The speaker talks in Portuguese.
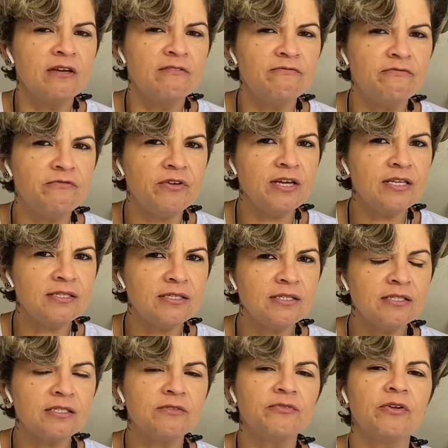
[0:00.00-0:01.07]

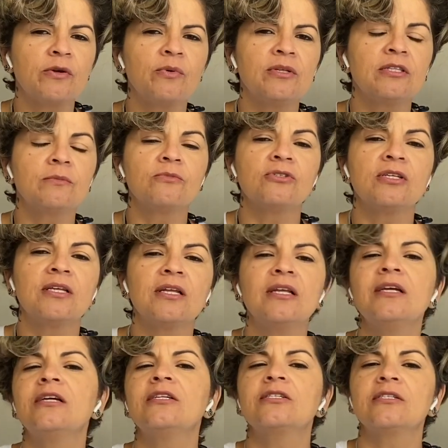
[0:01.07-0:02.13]
Vezes frequentamos
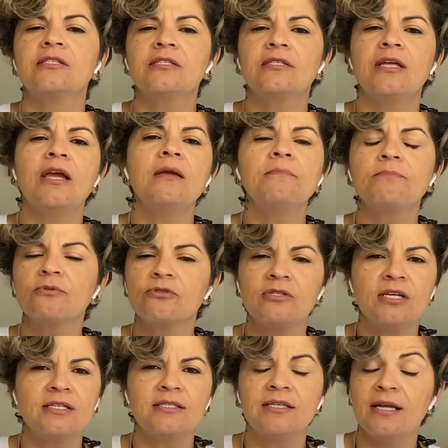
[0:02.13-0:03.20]
igrejas, templos e
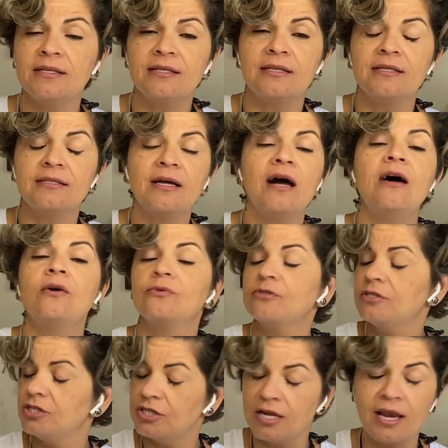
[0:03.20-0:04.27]
etc e tal,
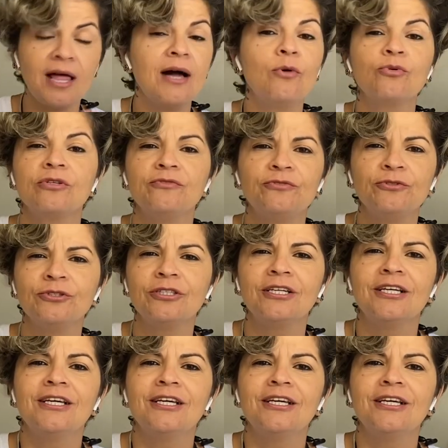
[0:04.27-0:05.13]
seja lá o que for,